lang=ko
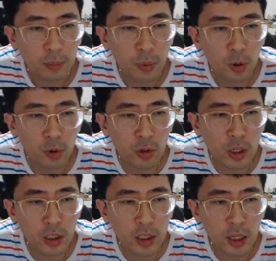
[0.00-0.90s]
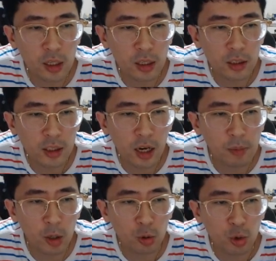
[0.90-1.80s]
포로 여기 차를 상을
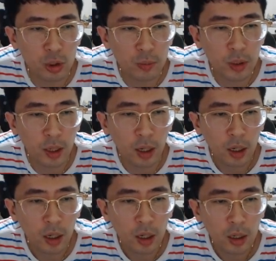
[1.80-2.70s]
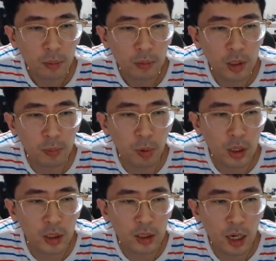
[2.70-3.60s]
먹을 수 있습니다. 이 포가
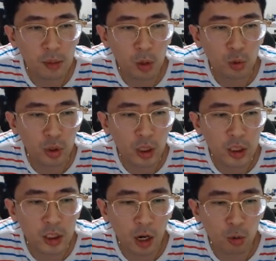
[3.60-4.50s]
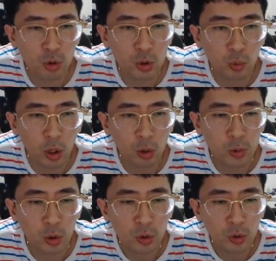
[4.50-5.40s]
이제 상을 먹을 수 있는데 이 장군이 좀
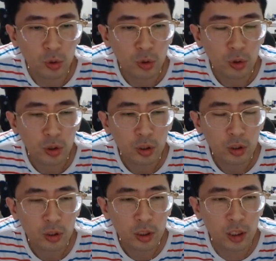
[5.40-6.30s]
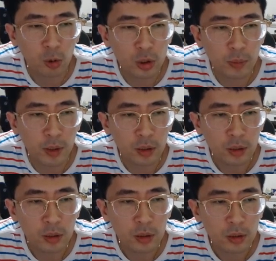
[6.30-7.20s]
괴롭죠. 이 장군 치면
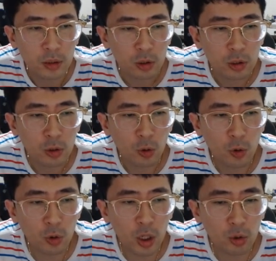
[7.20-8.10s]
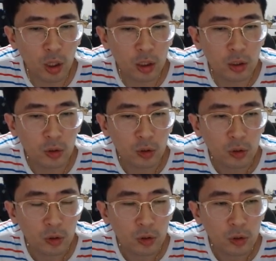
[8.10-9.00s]
요렇게 해도 되거든요.
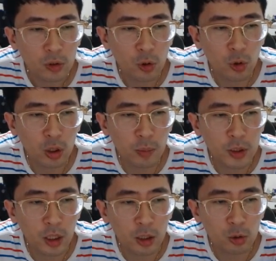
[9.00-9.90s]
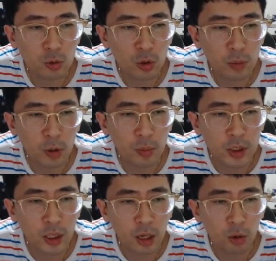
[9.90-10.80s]
요렇게 먼저 해가지고 2%
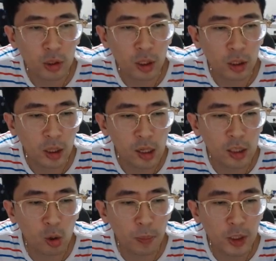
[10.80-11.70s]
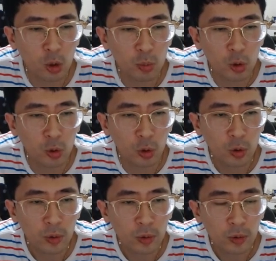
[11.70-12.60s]
먼저 달라고 해야 되는데 일단 오빠 장구 물고